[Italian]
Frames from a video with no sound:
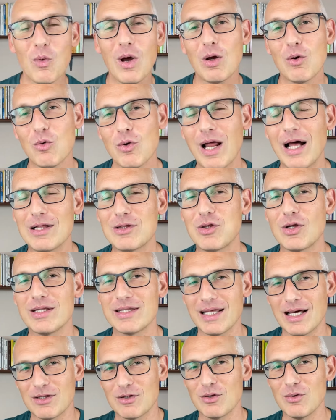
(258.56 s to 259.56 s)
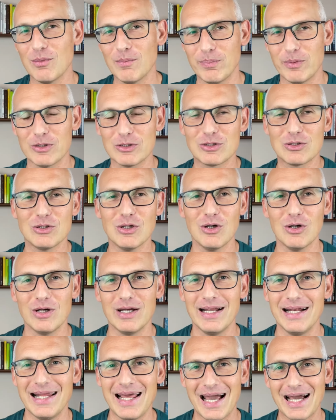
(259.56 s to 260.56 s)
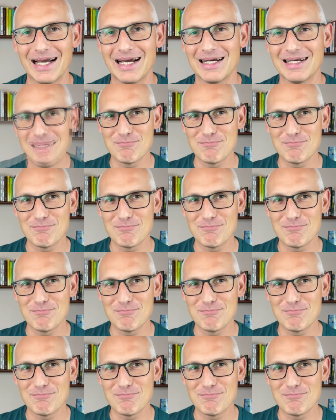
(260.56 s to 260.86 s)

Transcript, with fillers: Qualcun altro è andato in un posto e li ha